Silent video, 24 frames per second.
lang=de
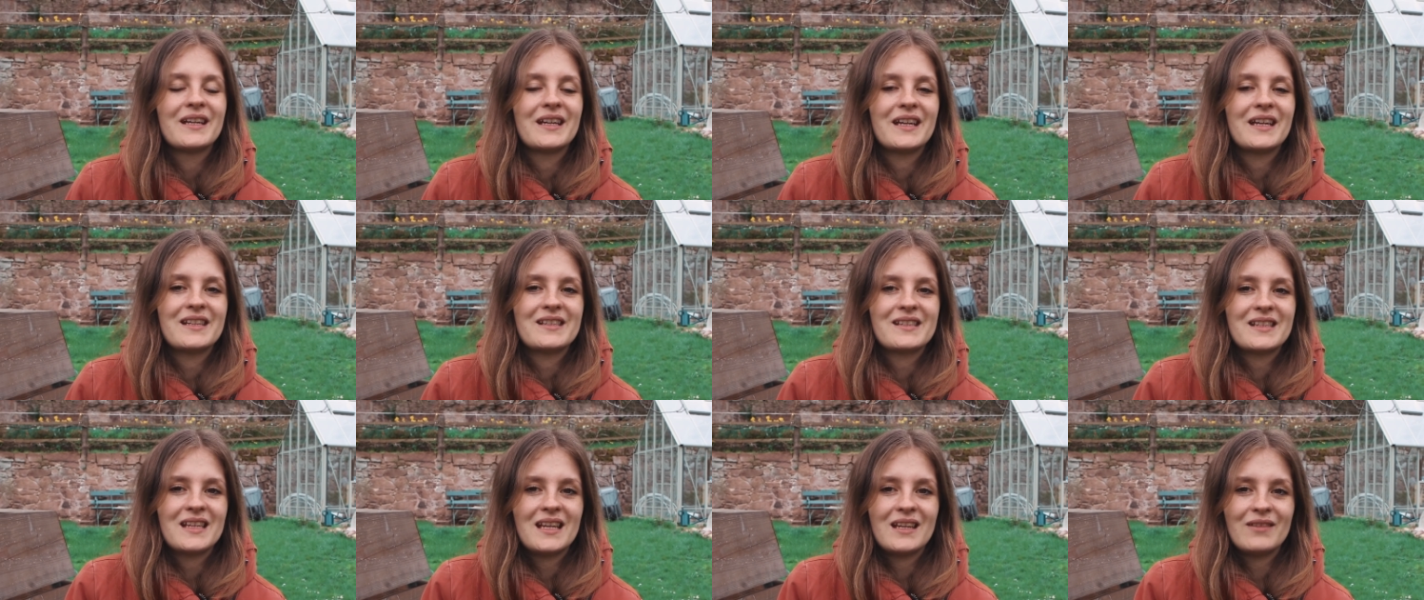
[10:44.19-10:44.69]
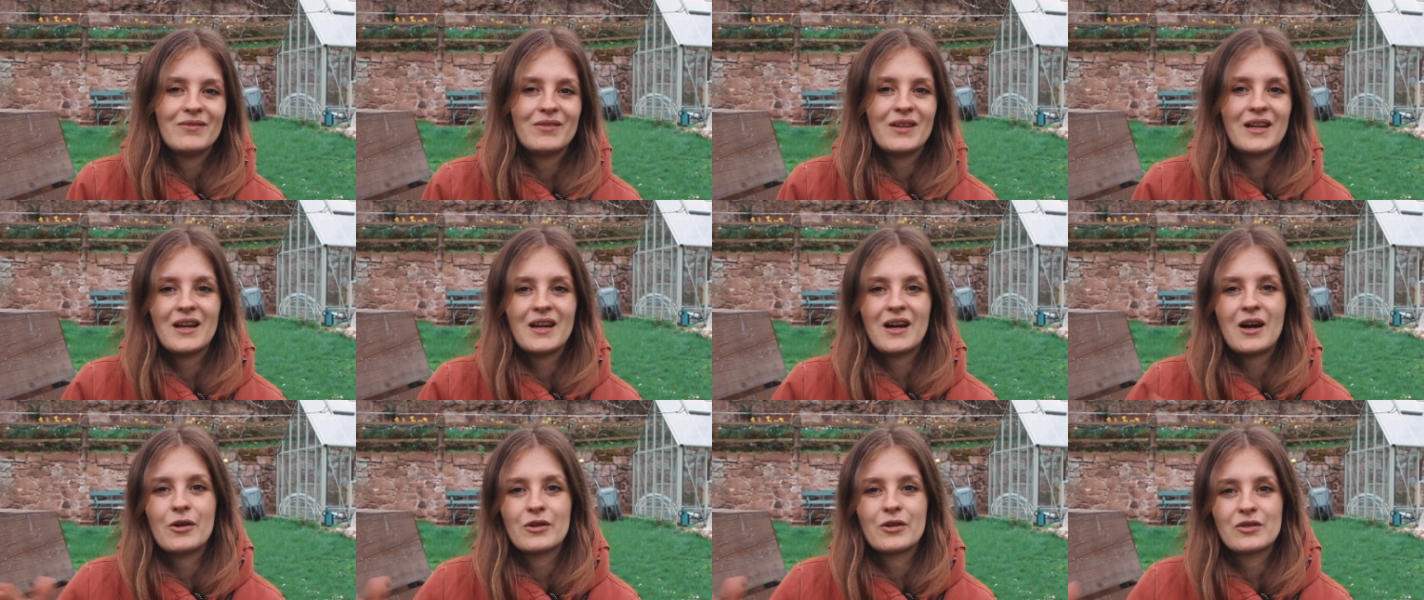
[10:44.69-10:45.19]
Jetzt gehen
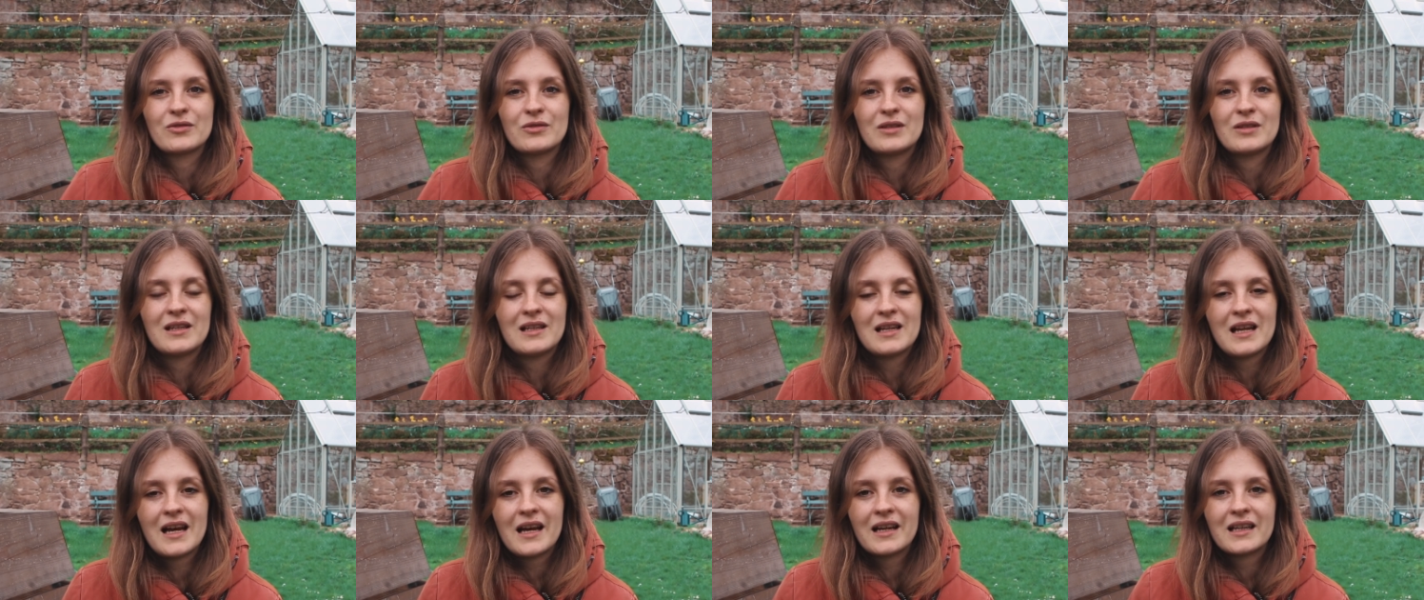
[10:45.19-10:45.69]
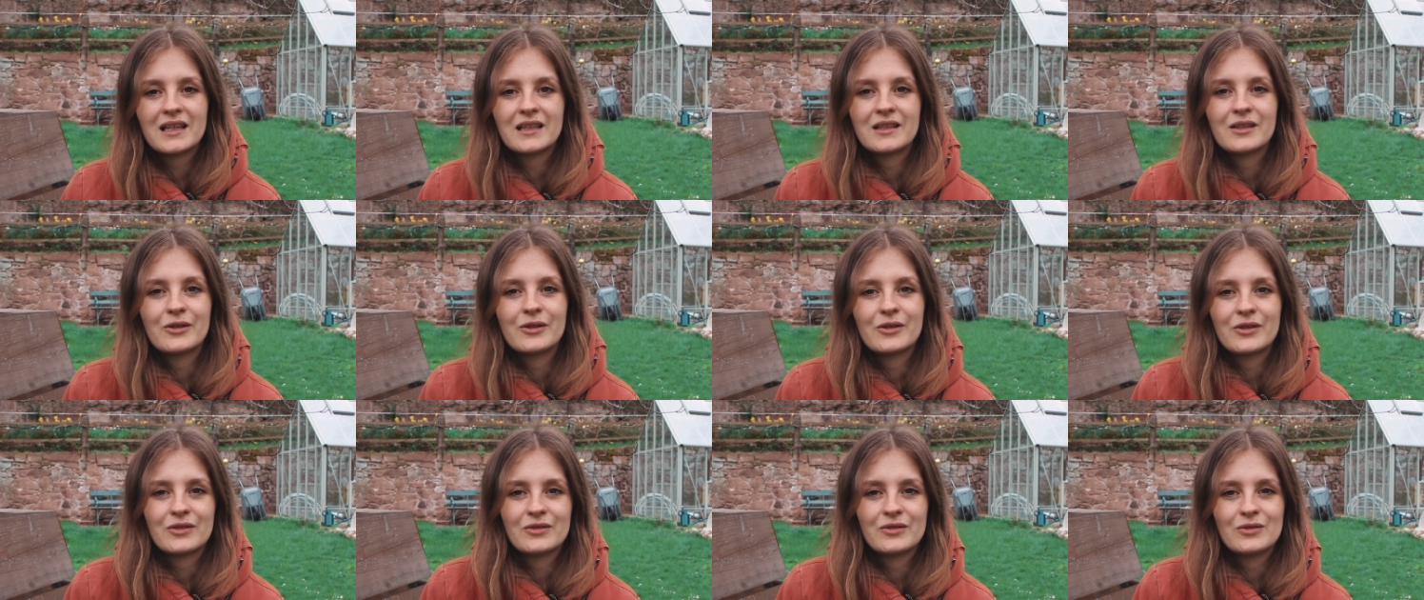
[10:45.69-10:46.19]
wir auch zu den
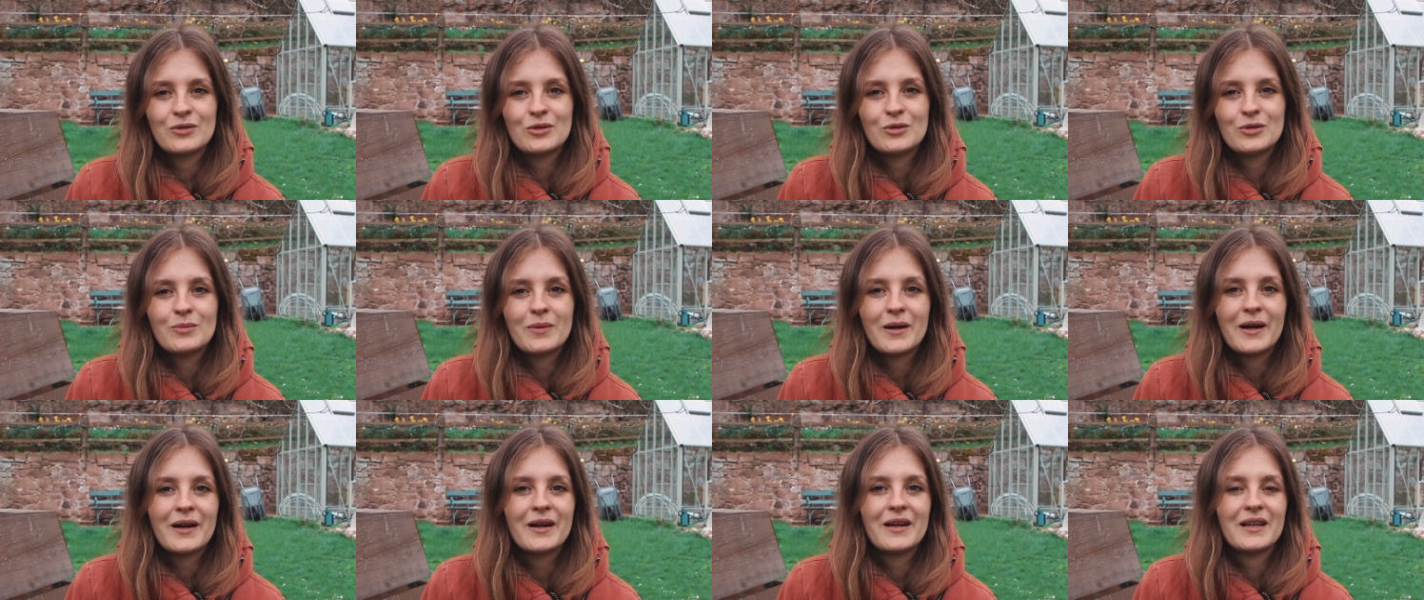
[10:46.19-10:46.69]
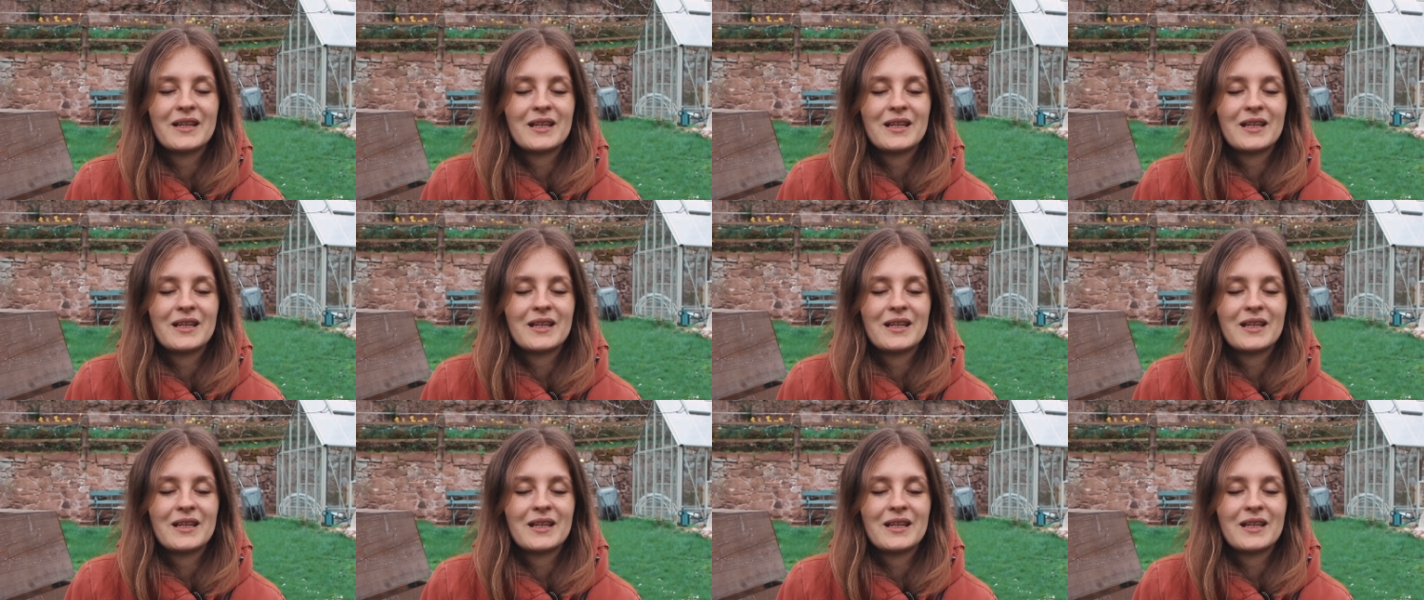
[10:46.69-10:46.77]
Lagerkarotten über.